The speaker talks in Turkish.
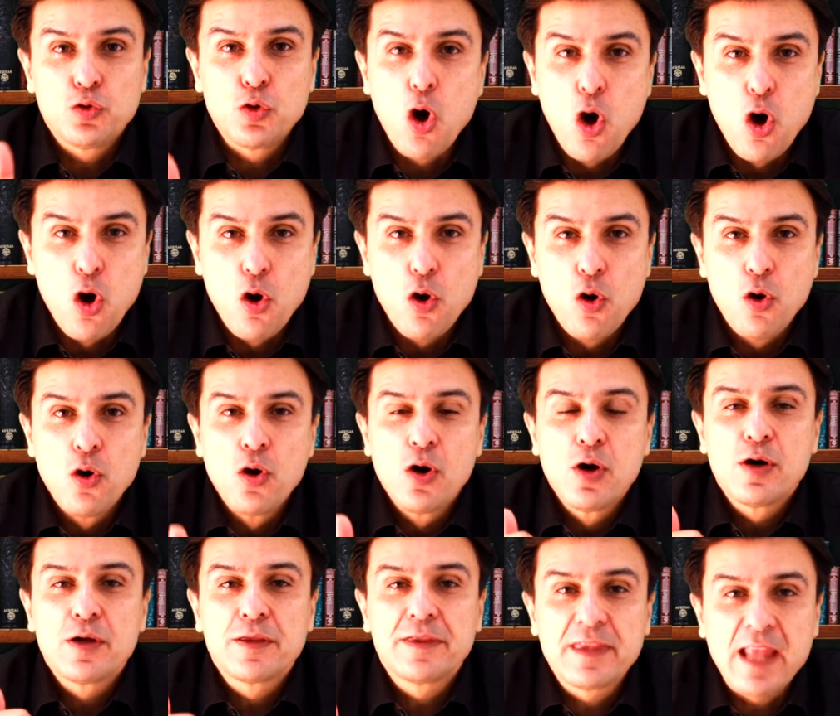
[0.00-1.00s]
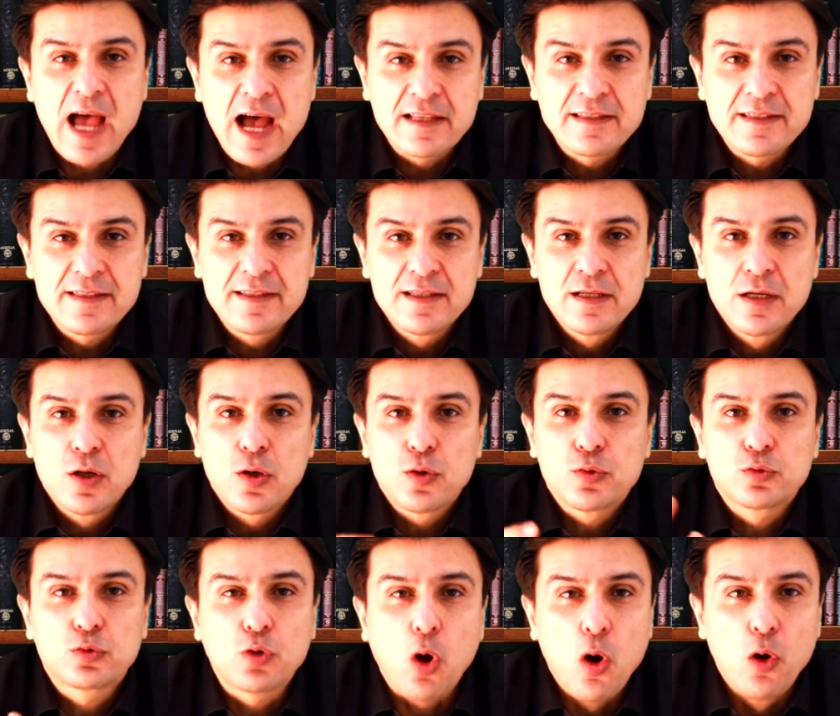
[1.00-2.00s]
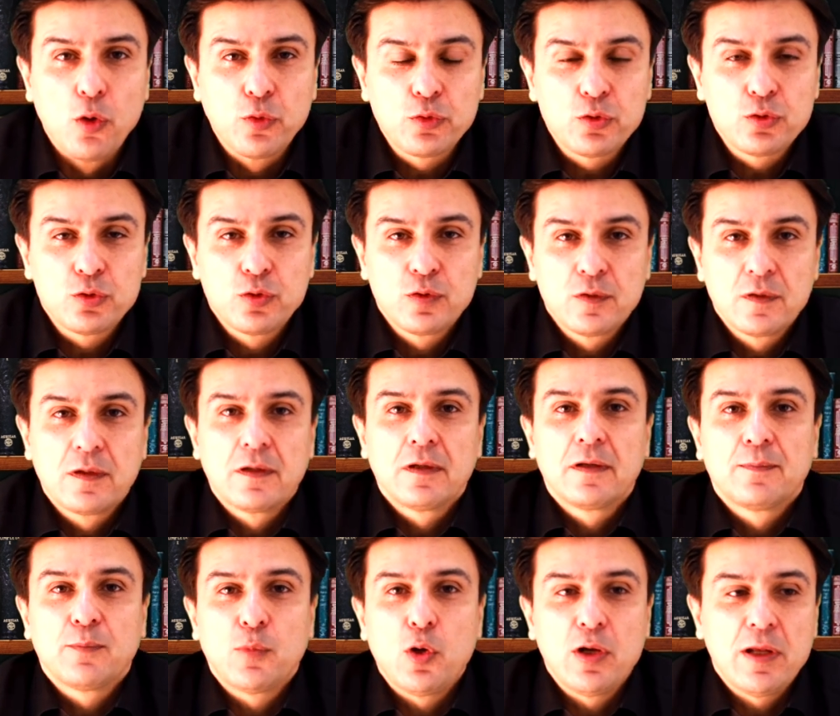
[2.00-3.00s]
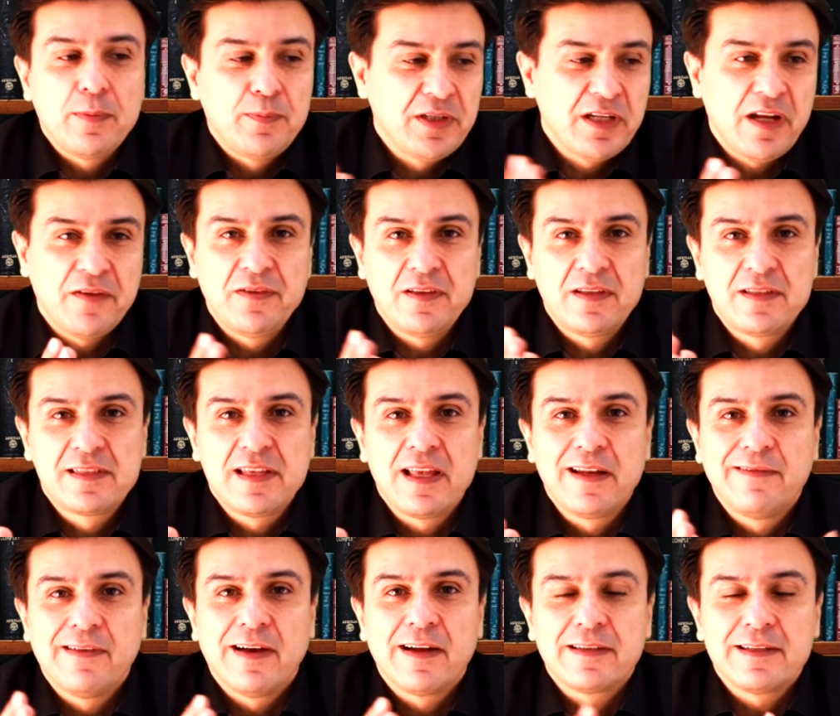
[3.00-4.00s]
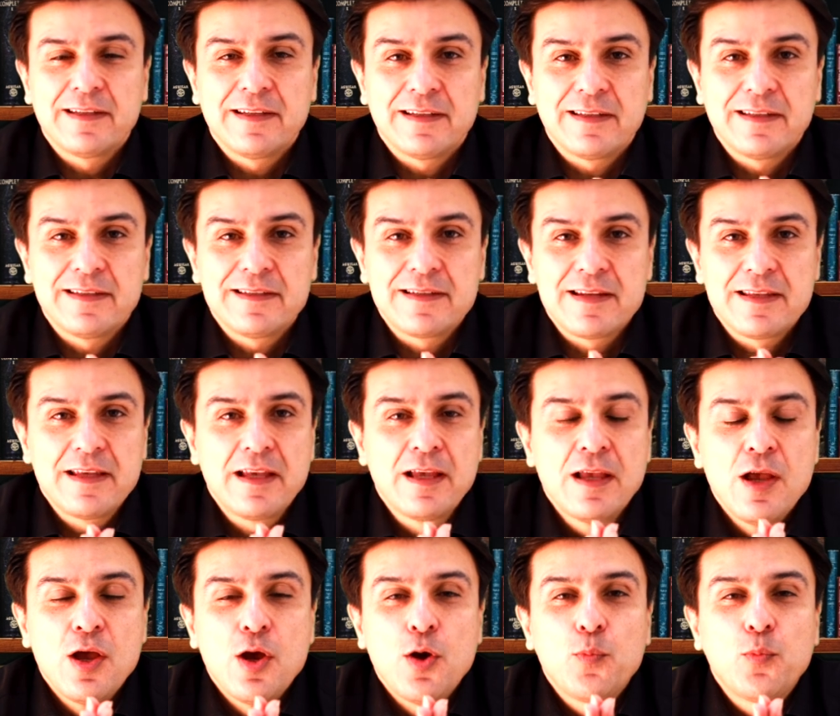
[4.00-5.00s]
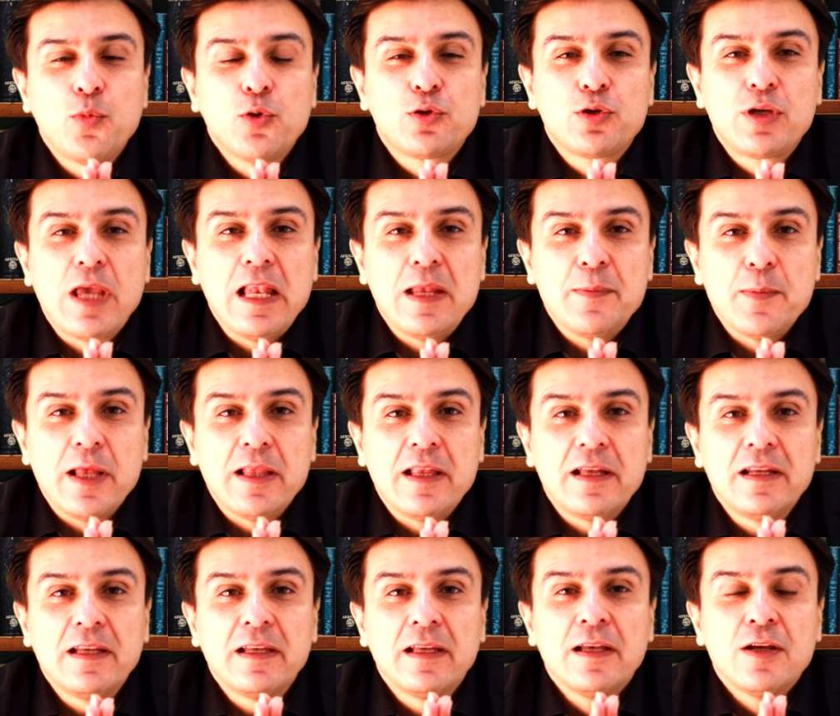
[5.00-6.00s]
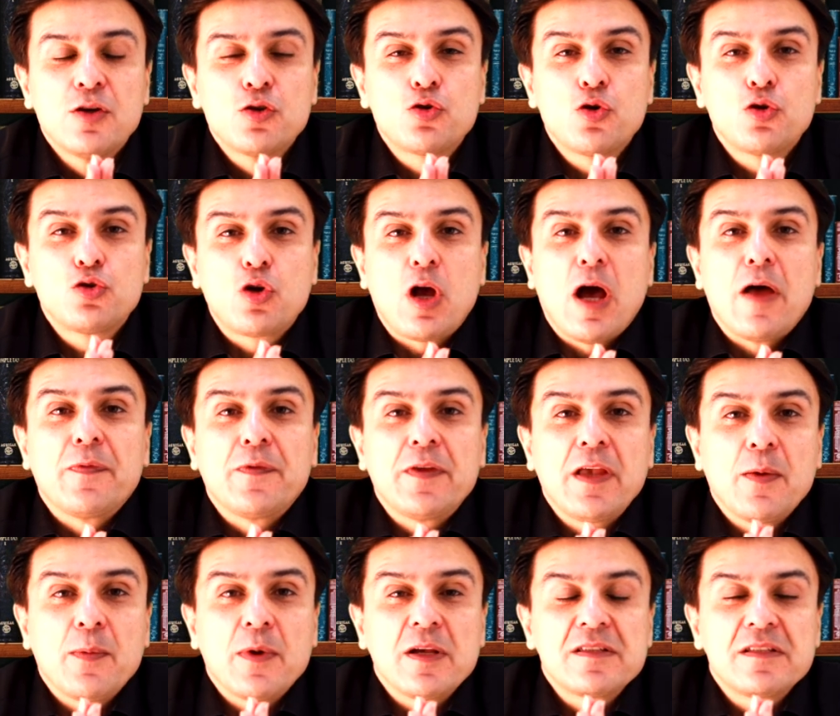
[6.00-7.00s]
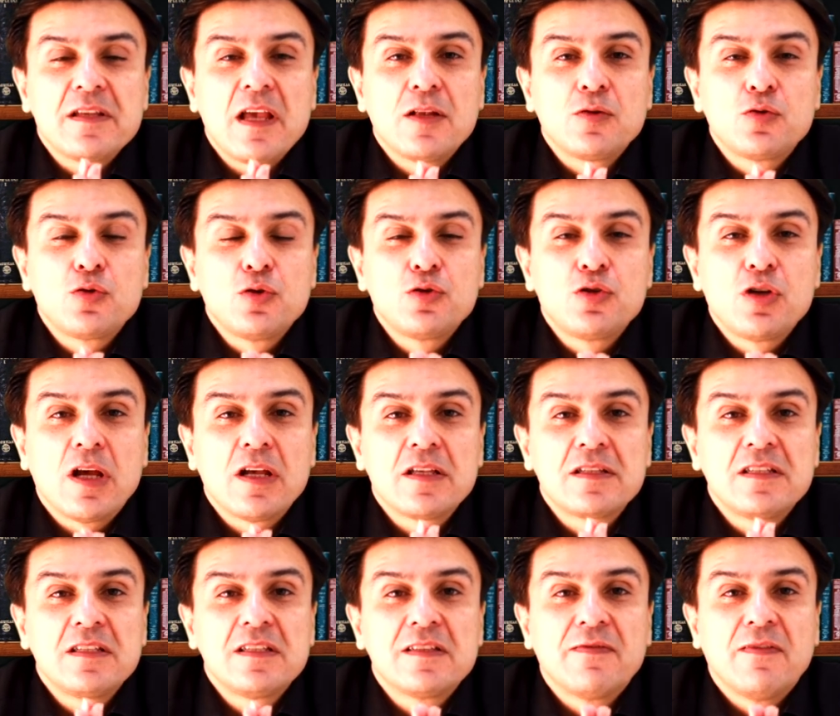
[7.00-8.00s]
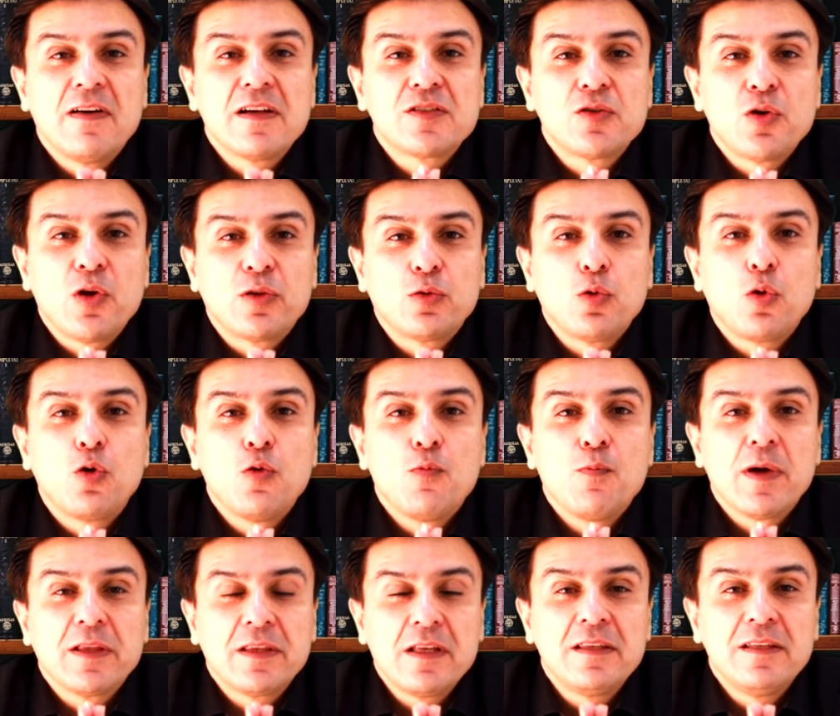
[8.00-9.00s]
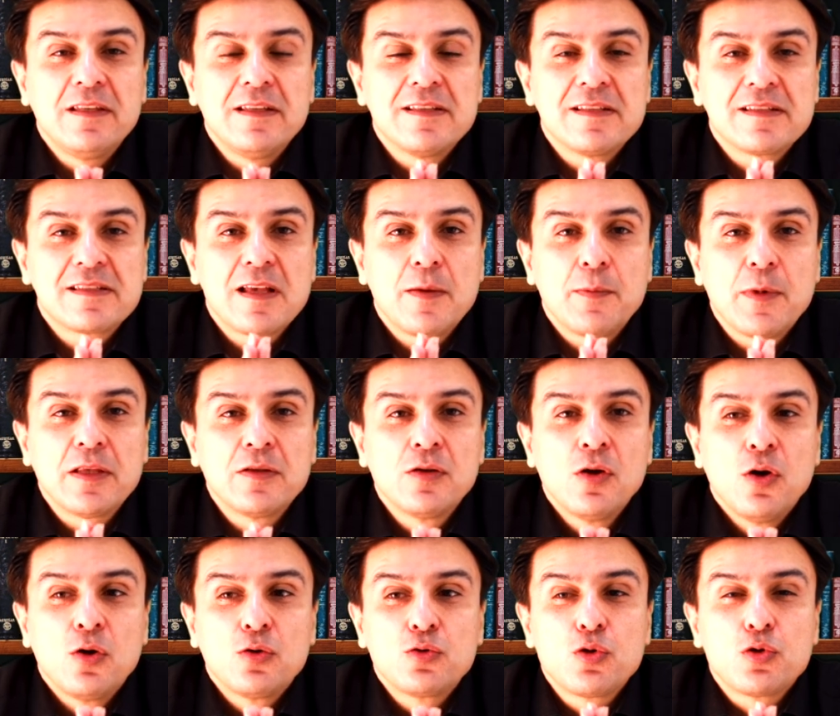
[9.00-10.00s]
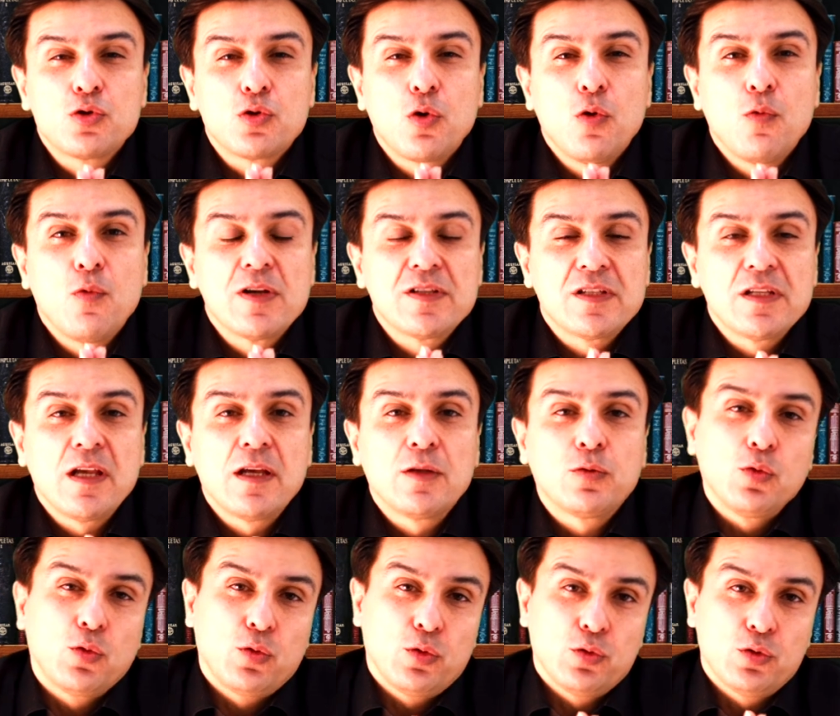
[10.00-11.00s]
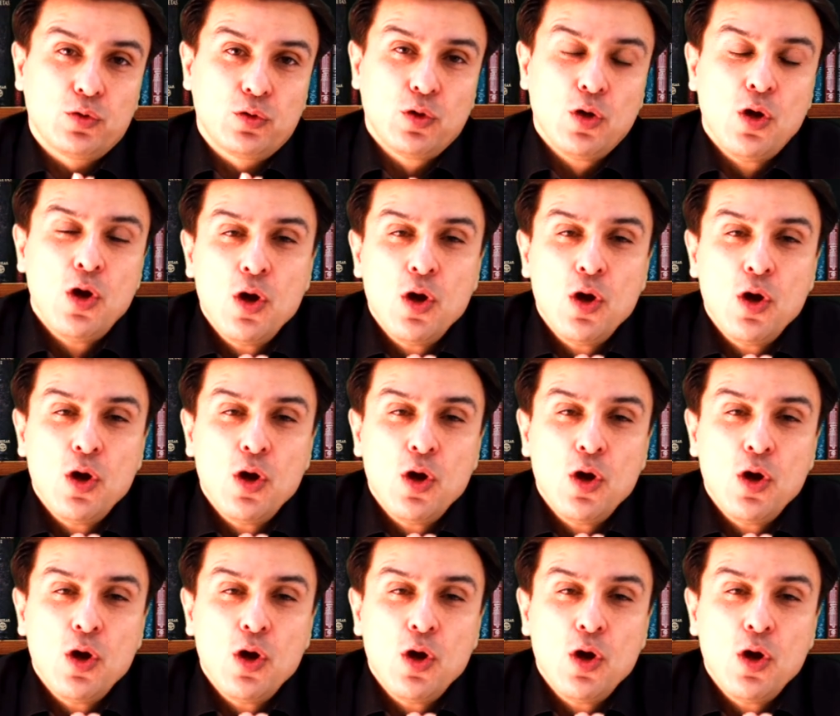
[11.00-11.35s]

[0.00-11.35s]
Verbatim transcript: no, not, don't böyle prefiksleri vardır İngilizce'de. Bu kelimeleri çocuk anlayamaz. Yani çocuğa siz vazoya dokunma dediğiniz zaman çocuk o vazoya dokunur.